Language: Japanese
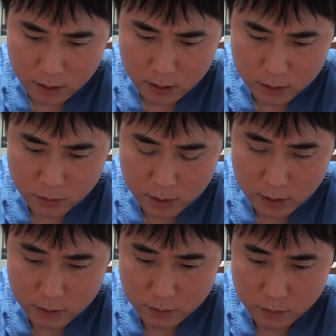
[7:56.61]
なの
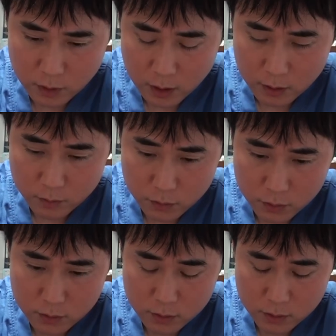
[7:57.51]
で
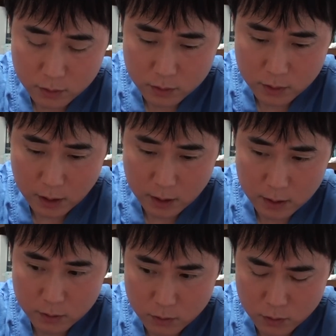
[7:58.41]
僕から
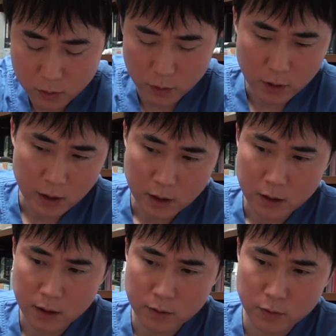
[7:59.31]
の
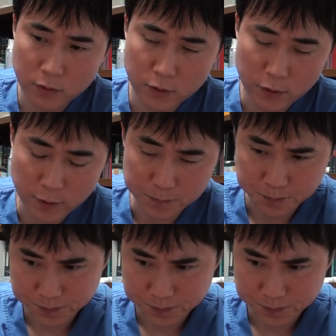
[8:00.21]
あの